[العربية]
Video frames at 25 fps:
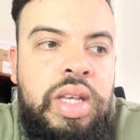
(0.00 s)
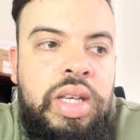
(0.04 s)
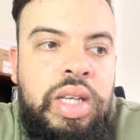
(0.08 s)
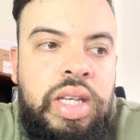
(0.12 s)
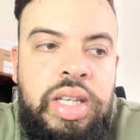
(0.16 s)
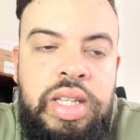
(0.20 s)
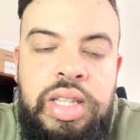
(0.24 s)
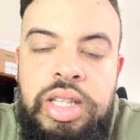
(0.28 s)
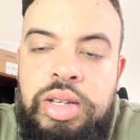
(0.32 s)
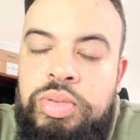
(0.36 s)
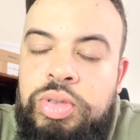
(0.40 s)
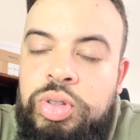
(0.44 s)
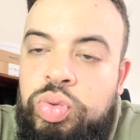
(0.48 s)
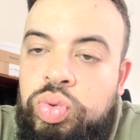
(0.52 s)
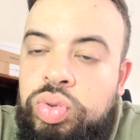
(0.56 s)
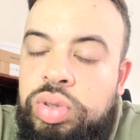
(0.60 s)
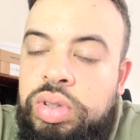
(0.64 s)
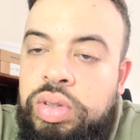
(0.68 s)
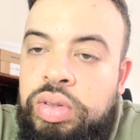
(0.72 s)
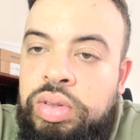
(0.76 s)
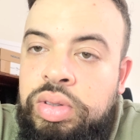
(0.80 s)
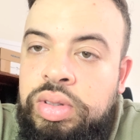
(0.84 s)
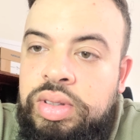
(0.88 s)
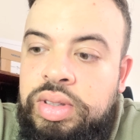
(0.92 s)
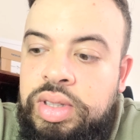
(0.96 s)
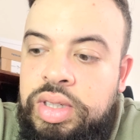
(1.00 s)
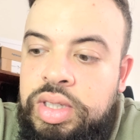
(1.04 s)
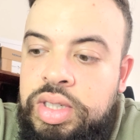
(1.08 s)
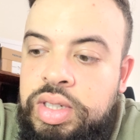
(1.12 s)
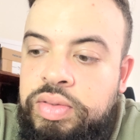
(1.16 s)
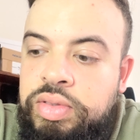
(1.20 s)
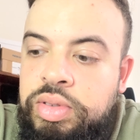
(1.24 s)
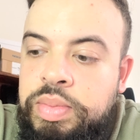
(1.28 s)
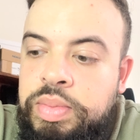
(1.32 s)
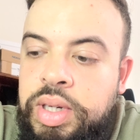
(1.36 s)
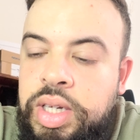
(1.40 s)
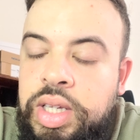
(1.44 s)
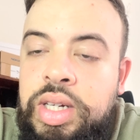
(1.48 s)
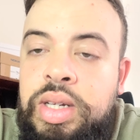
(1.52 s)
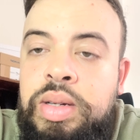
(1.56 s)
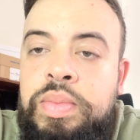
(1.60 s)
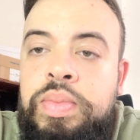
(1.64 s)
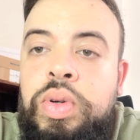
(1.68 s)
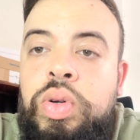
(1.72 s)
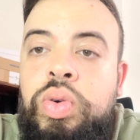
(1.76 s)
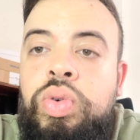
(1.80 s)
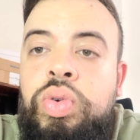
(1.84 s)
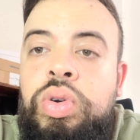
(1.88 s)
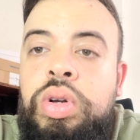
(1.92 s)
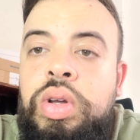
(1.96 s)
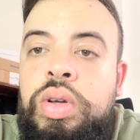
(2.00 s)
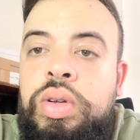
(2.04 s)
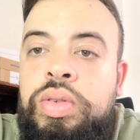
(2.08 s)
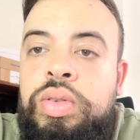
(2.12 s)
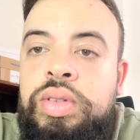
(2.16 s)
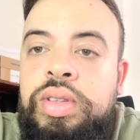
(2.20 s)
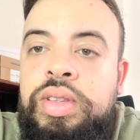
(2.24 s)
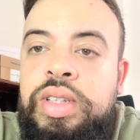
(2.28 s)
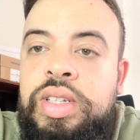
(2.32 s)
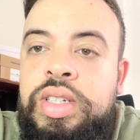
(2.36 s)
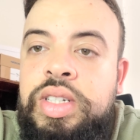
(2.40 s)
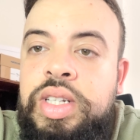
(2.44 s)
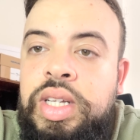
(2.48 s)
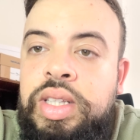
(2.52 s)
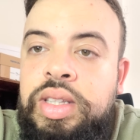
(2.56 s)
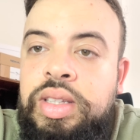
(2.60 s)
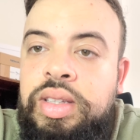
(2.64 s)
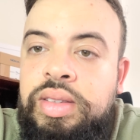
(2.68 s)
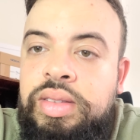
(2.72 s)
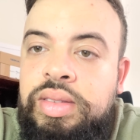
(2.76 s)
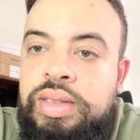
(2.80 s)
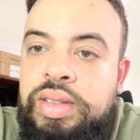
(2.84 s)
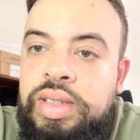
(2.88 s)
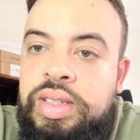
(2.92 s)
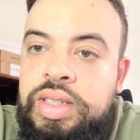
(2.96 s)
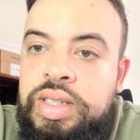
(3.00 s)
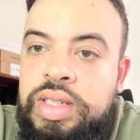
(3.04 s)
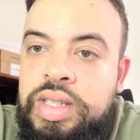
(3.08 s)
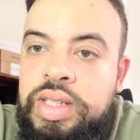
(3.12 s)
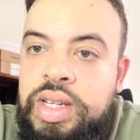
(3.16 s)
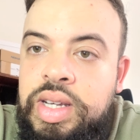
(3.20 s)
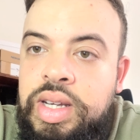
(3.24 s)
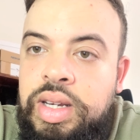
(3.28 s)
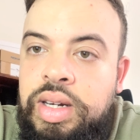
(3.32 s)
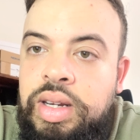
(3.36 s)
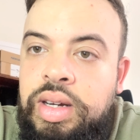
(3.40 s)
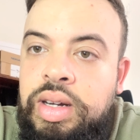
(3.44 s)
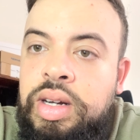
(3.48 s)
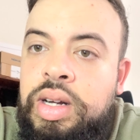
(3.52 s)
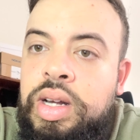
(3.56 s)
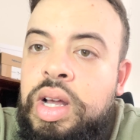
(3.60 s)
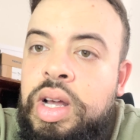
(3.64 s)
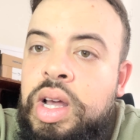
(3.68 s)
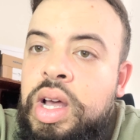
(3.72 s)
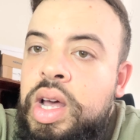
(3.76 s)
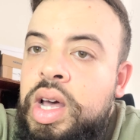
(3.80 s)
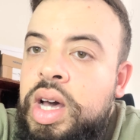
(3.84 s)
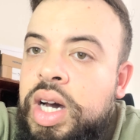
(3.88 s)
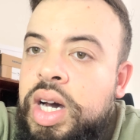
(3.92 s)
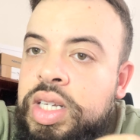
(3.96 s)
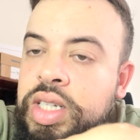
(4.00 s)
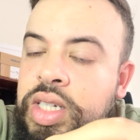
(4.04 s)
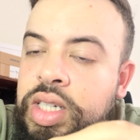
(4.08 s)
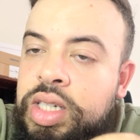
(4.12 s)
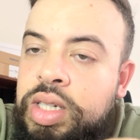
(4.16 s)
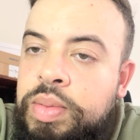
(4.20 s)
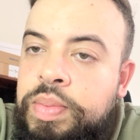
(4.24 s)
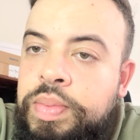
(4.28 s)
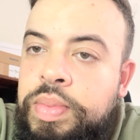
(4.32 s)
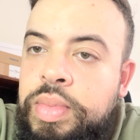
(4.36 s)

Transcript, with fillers: كاين دابا 12 ان سي جي في المغرب كل ان سي جي عندها السيت ديالها غتكتب